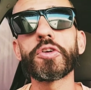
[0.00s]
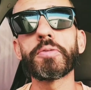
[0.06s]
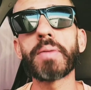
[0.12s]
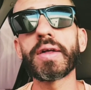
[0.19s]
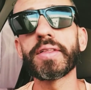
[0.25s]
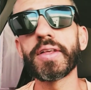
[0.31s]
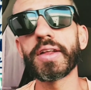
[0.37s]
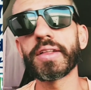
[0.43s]
de
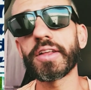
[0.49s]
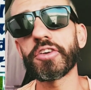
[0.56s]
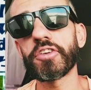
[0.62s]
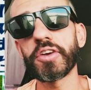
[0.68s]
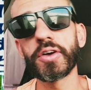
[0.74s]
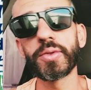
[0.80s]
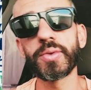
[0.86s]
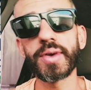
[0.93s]
madeira tá
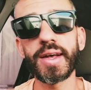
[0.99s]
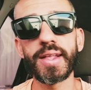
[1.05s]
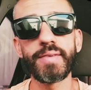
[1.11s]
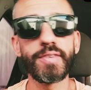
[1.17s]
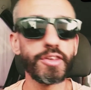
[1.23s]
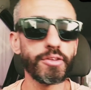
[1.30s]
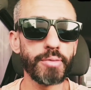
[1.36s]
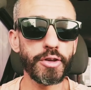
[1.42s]
chegando
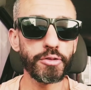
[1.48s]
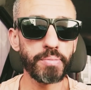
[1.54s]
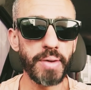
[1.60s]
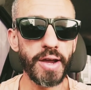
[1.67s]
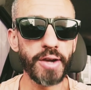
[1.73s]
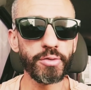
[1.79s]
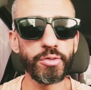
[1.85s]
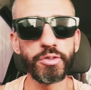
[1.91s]
cada vez mais
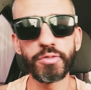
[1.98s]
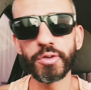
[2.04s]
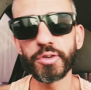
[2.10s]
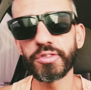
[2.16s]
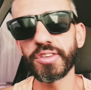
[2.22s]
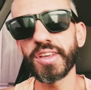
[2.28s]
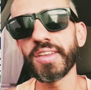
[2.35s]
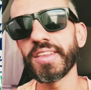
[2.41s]
perto de
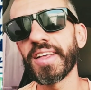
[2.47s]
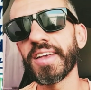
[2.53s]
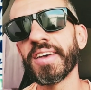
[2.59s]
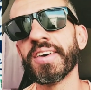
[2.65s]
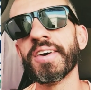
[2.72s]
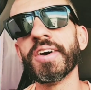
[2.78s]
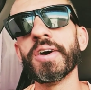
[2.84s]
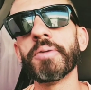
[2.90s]
você, né?